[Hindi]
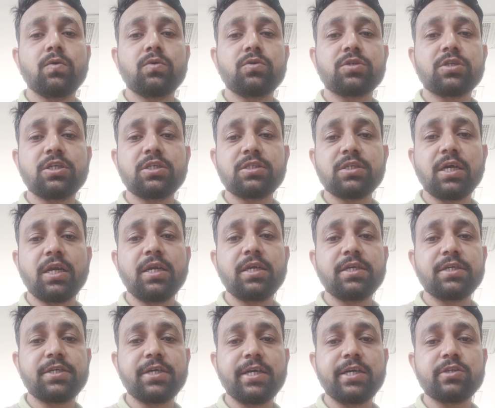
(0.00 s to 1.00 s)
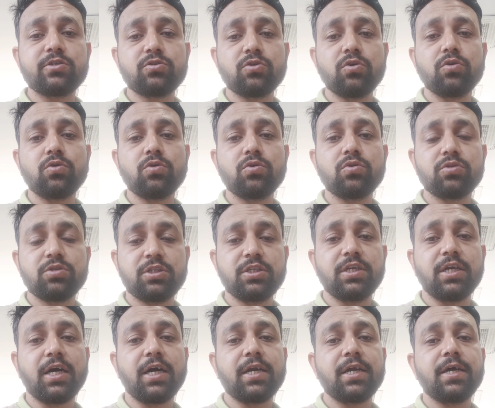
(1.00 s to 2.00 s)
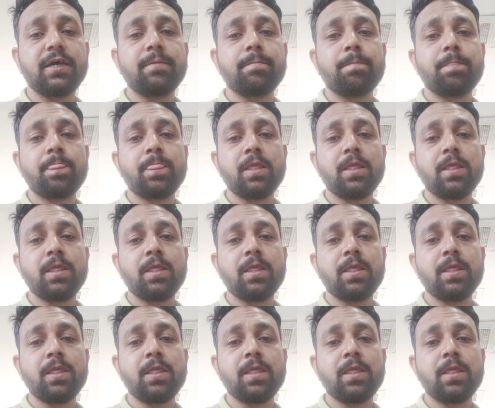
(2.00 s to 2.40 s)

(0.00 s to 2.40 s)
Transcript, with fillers: उसकी सैलरी डेढ़ सौ दिनार है